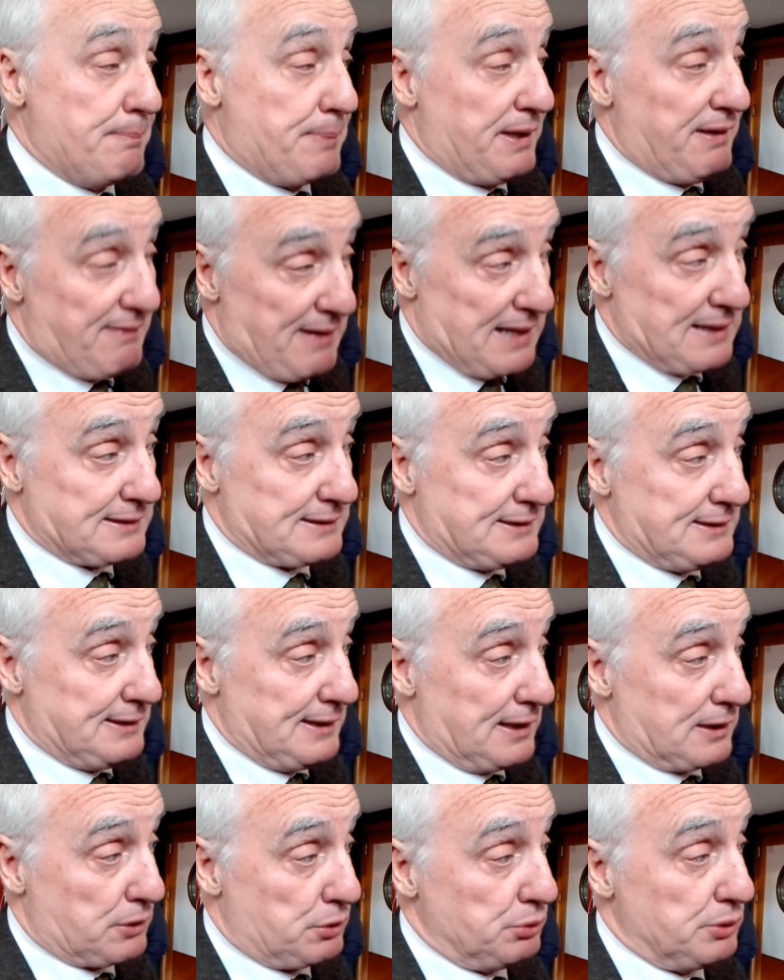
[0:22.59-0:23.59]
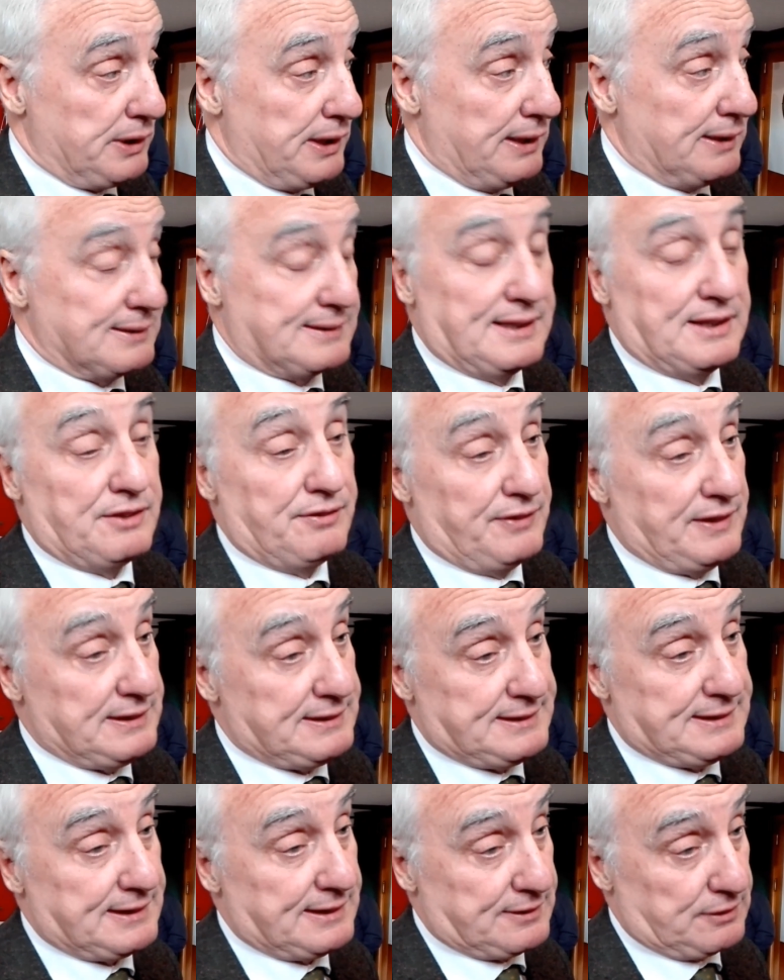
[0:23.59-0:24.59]
privarsi di alcuni
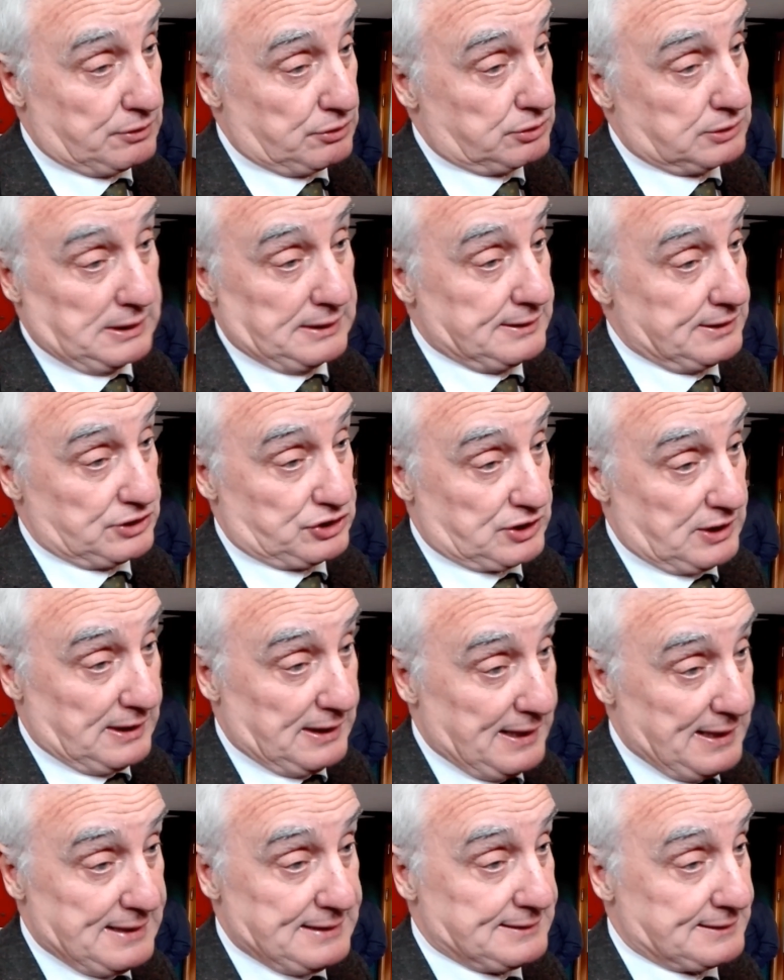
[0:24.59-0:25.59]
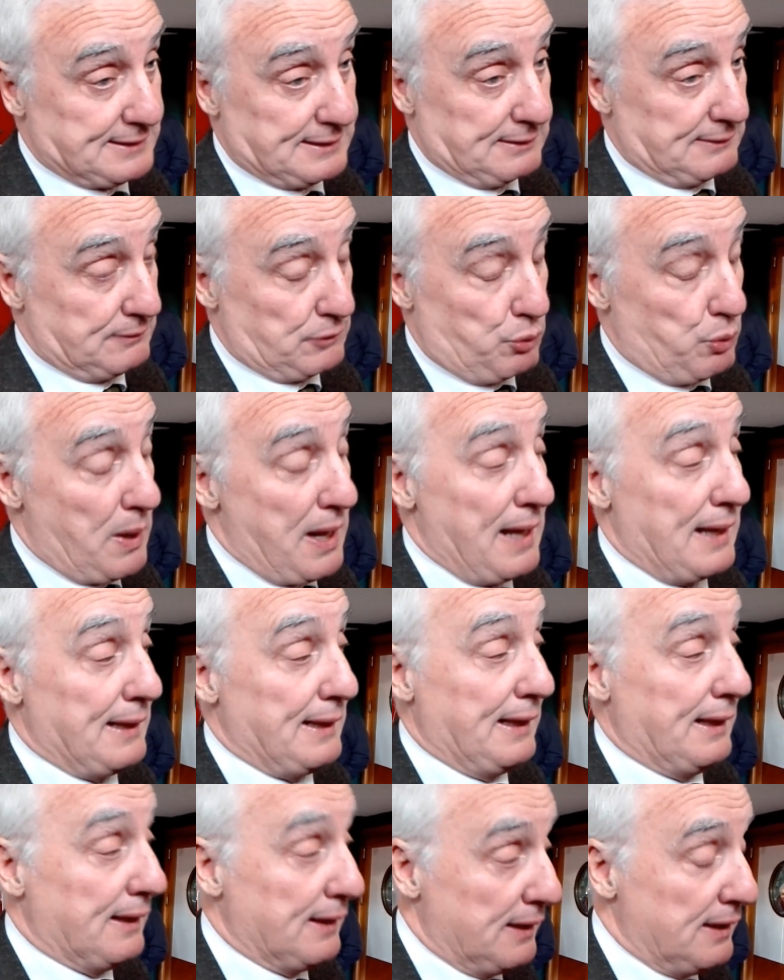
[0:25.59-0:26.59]
servizi che sono stati eccellenza,
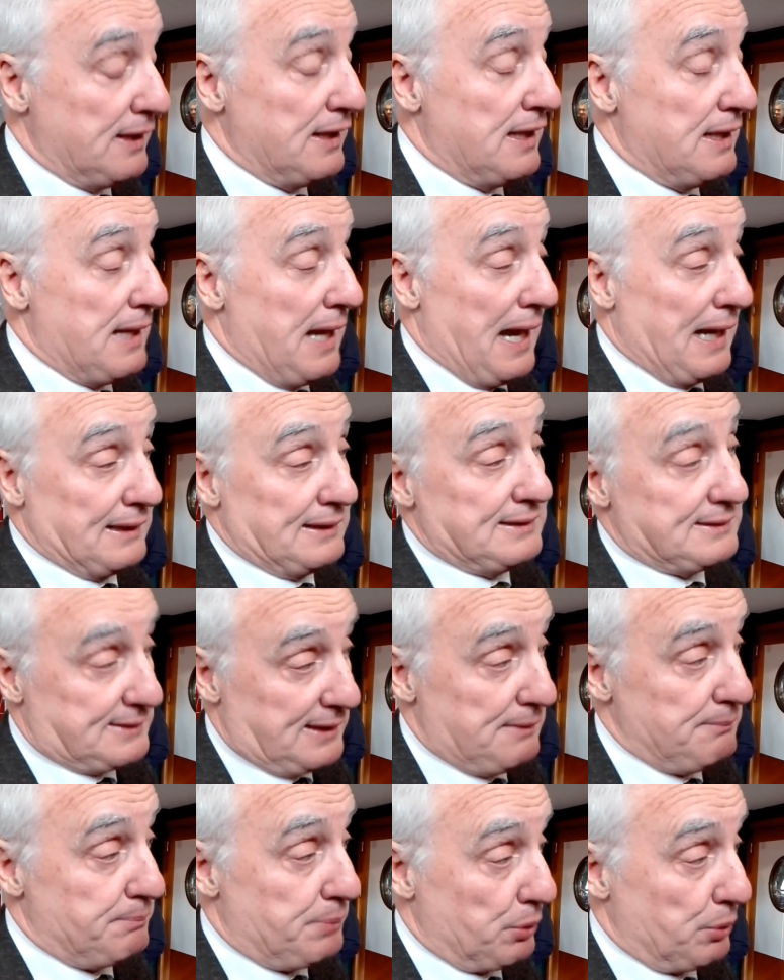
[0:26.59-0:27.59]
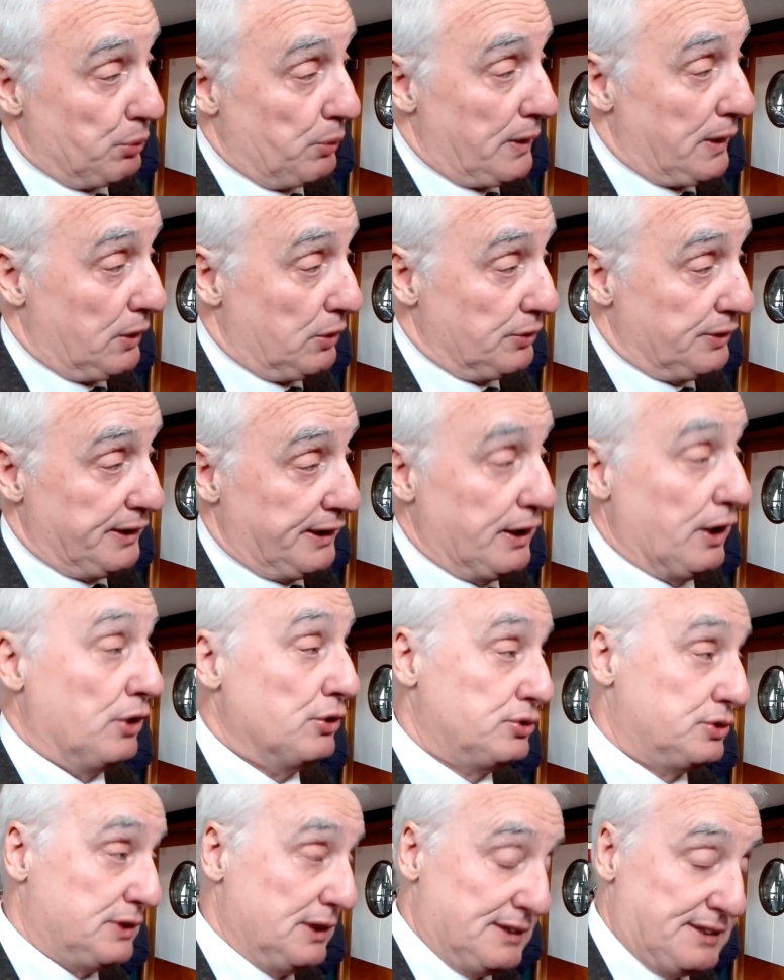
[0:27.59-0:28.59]
quali ad esempio quello di
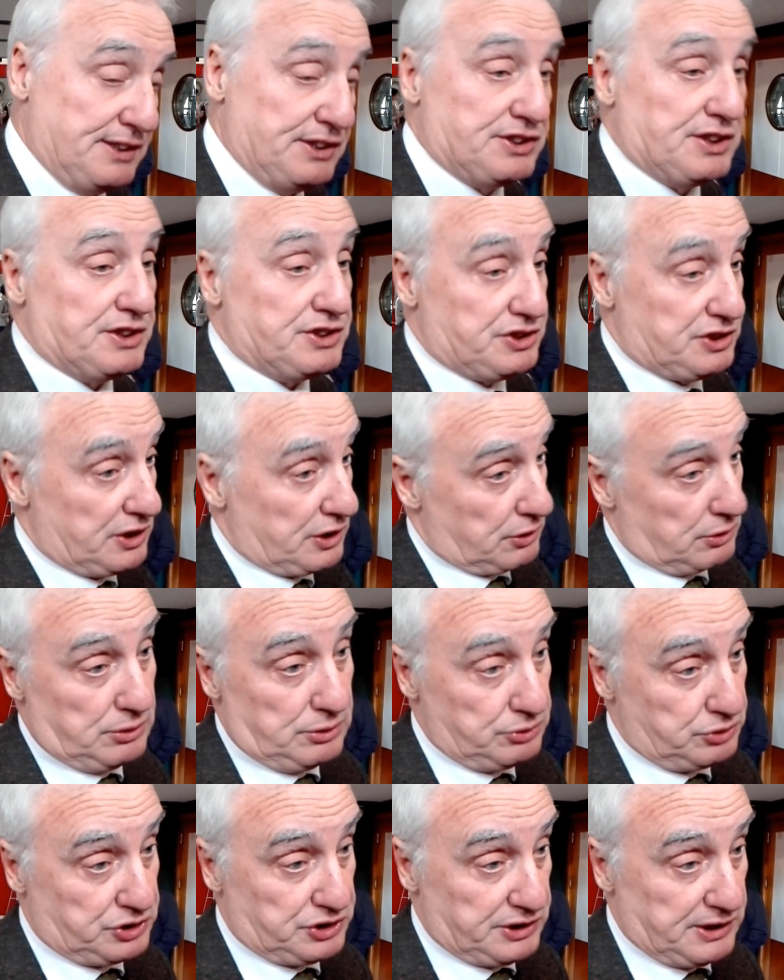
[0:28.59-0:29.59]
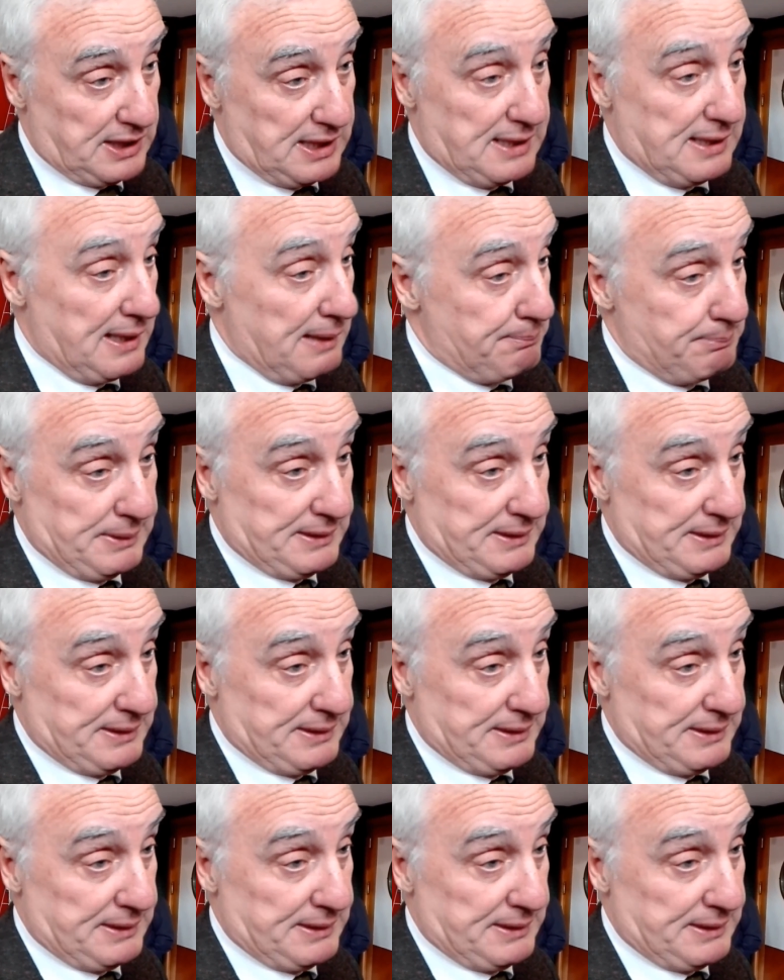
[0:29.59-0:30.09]
ostetricia, ginecologia e